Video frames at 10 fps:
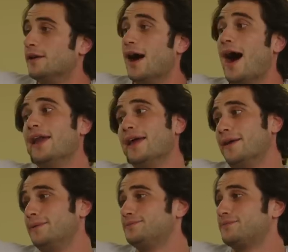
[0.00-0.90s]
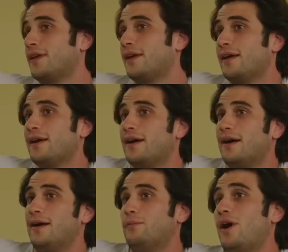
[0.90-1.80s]
Yani
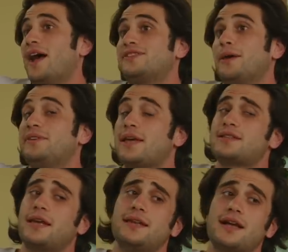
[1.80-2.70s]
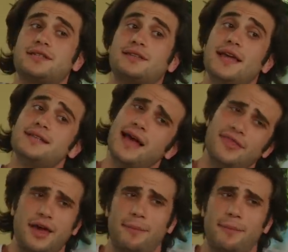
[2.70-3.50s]
bu hayatta bir tek sen inatçı değilsen